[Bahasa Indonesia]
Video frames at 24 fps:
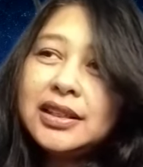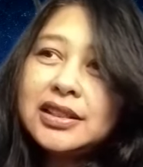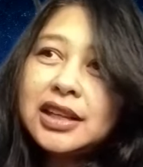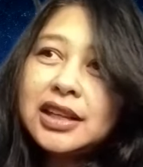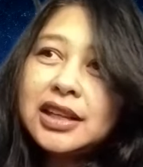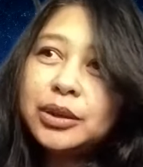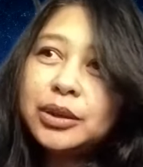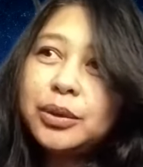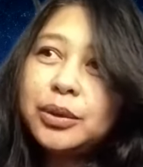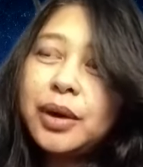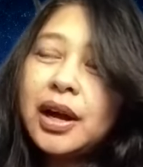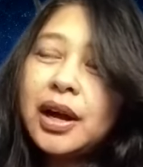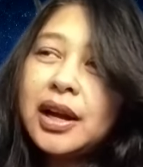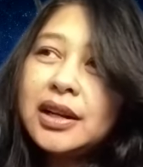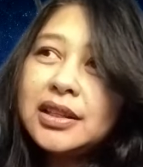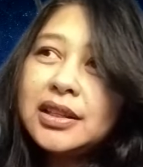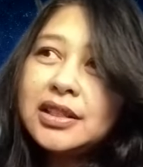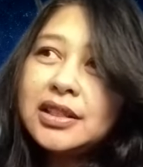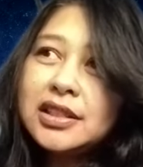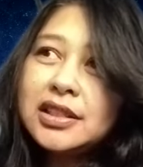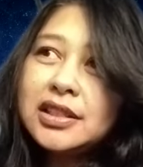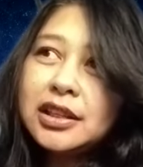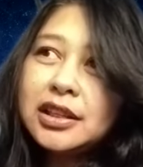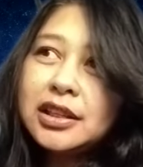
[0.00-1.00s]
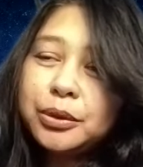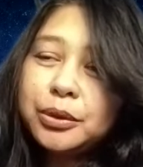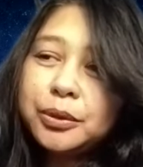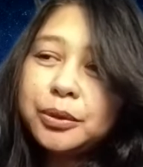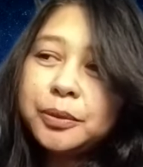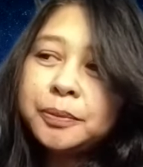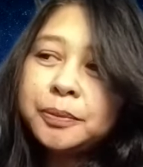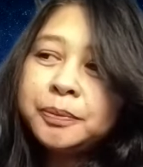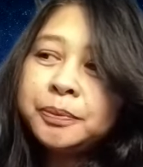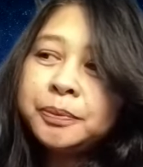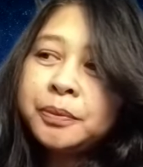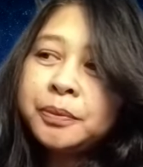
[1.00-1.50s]
satu hal di
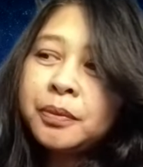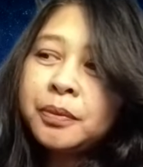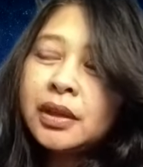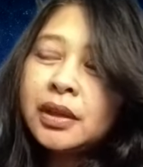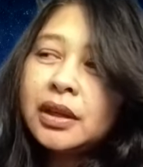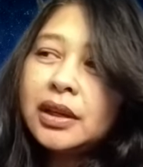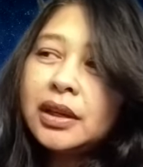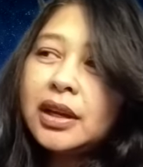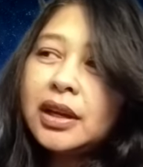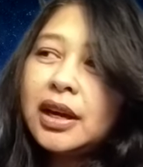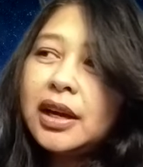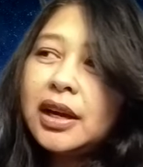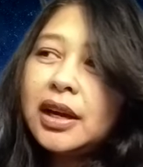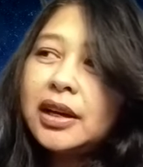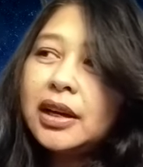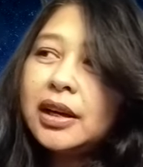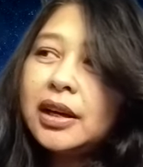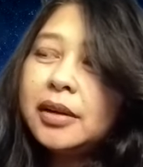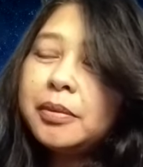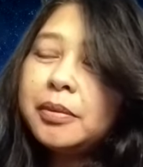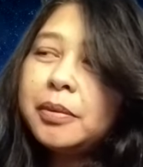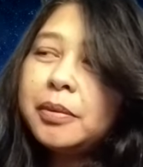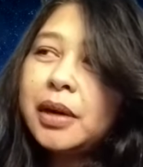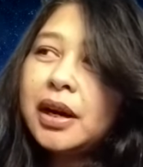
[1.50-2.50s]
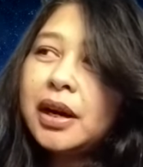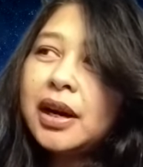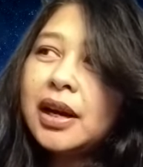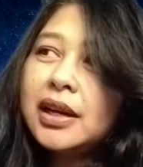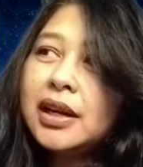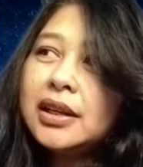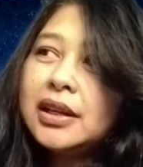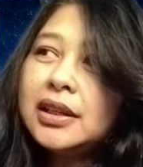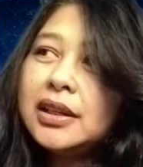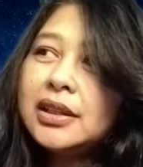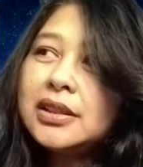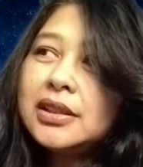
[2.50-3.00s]
situ. Dan
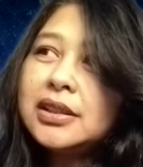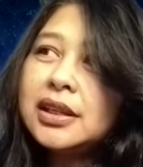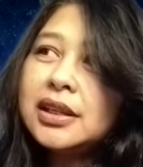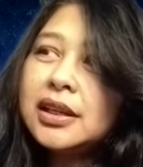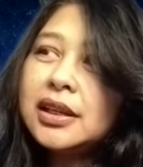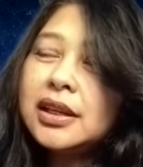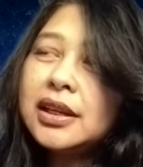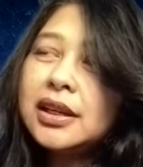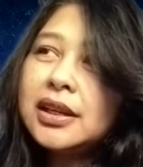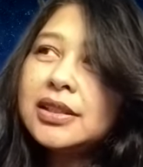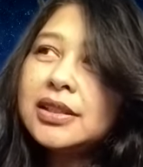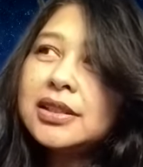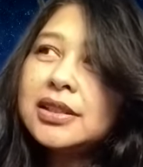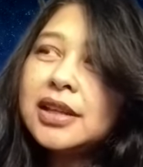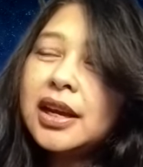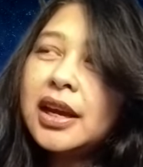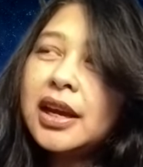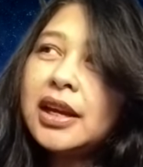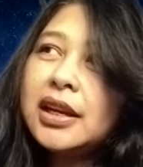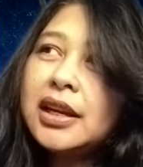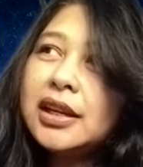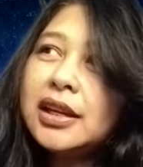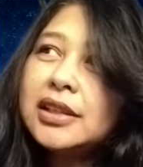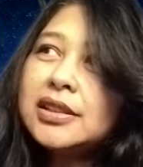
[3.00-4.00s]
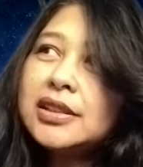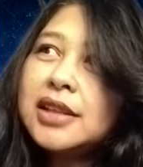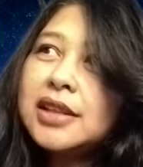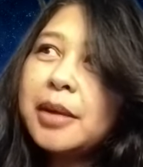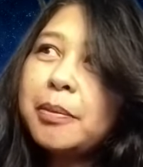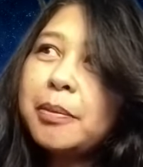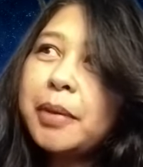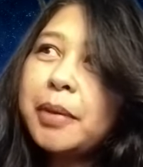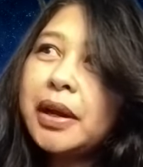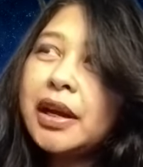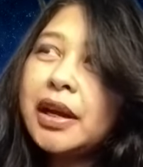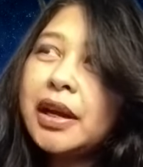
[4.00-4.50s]
barangkali yang saya ingin
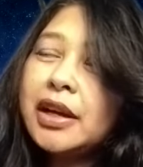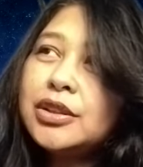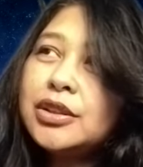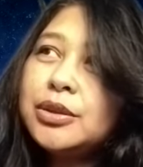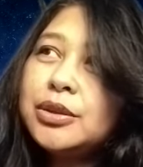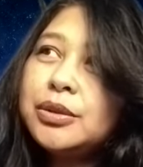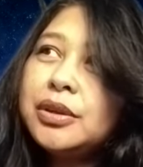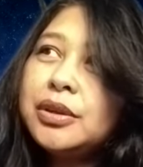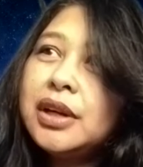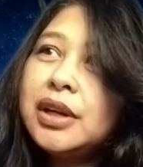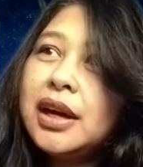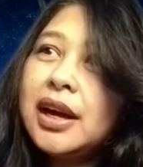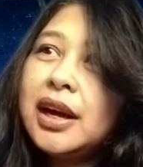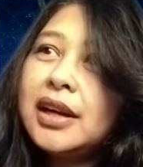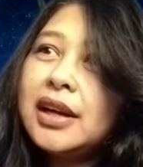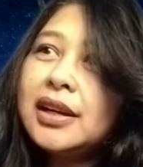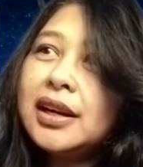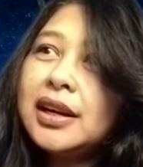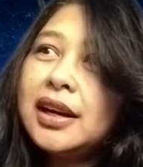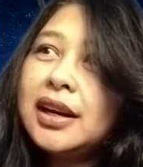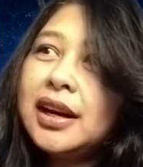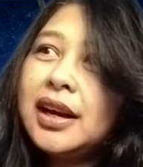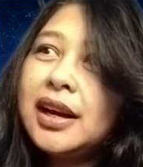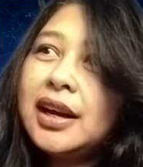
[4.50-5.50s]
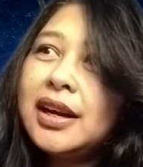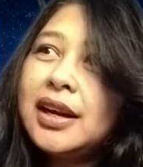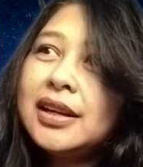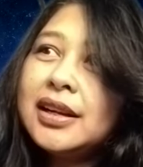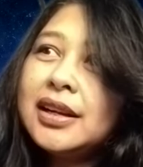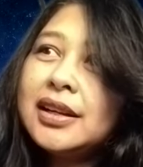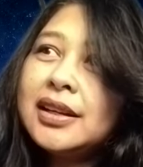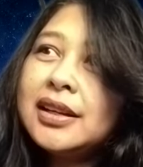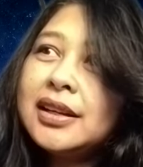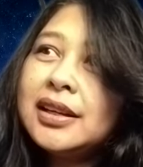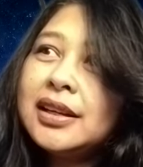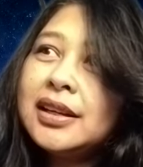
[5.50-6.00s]
sampaikan juga adalah
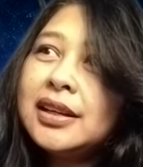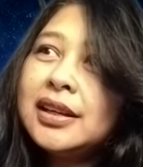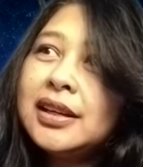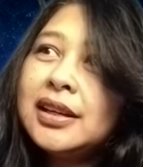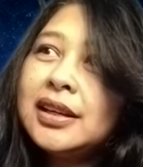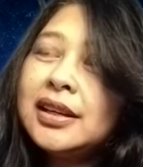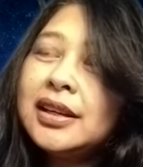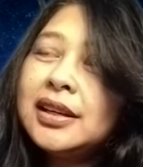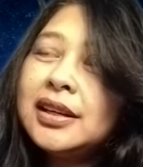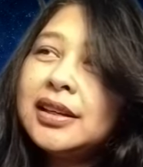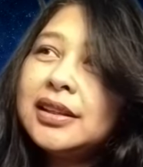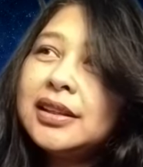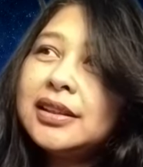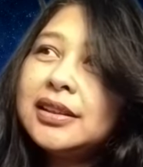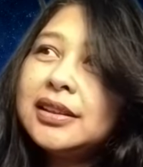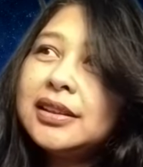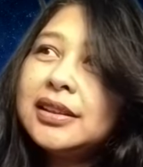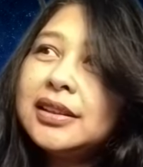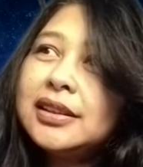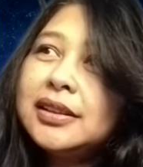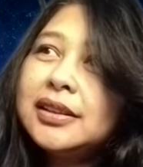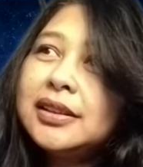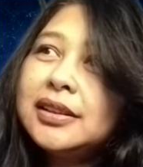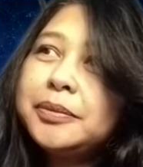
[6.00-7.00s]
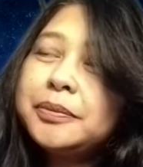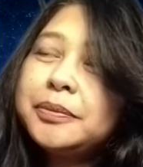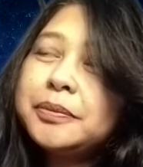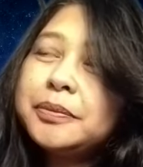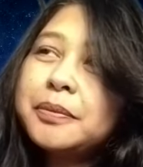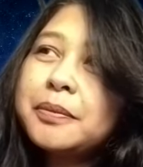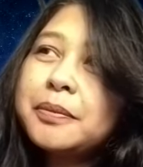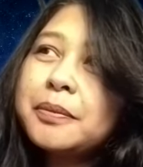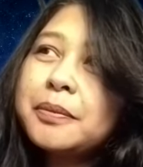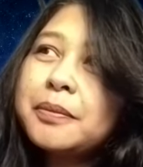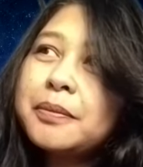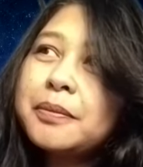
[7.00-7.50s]
um,
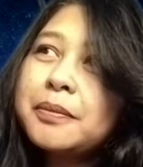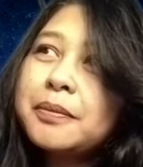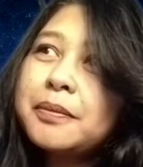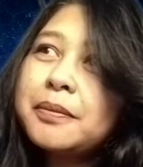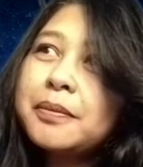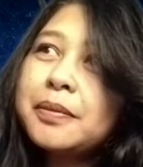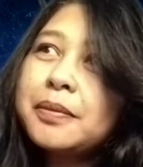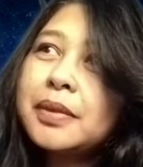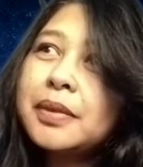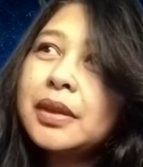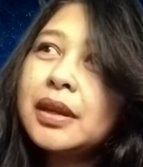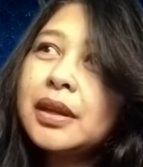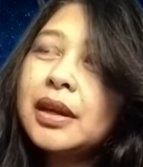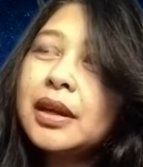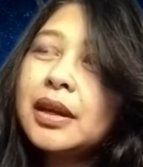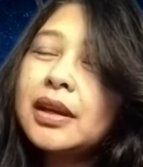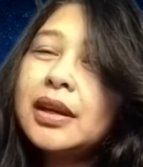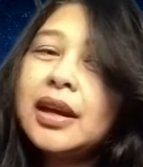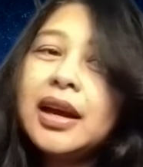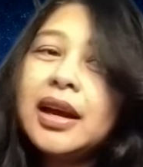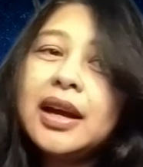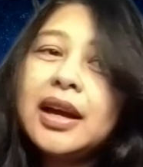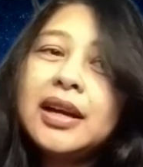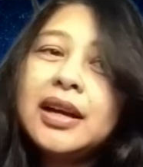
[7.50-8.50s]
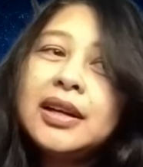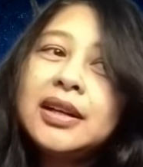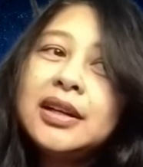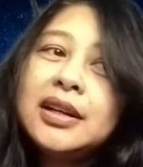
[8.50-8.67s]
ya